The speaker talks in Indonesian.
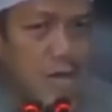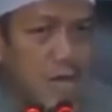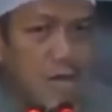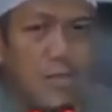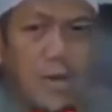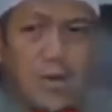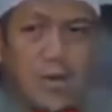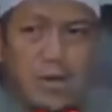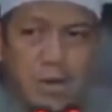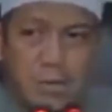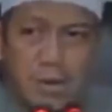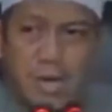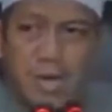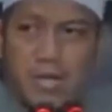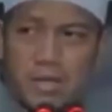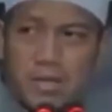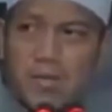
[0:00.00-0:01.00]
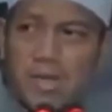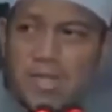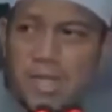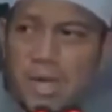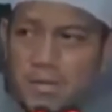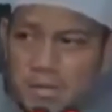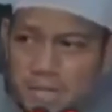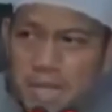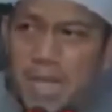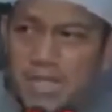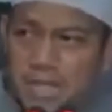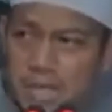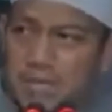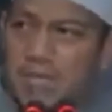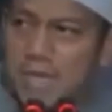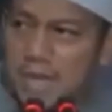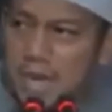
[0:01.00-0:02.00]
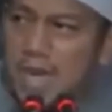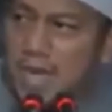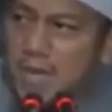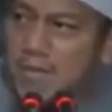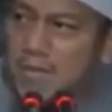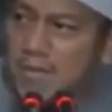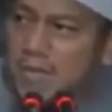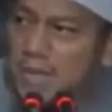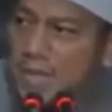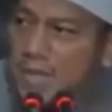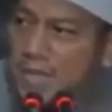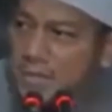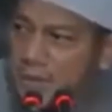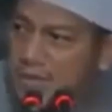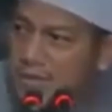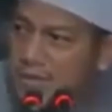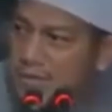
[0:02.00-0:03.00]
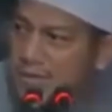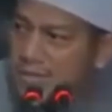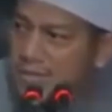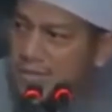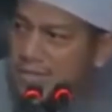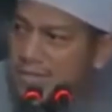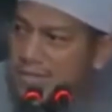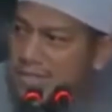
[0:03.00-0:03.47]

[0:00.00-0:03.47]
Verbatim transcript: Kalau anak mau di depan antum bahasa Arab setengah jam sekarang anak bisa. Mau?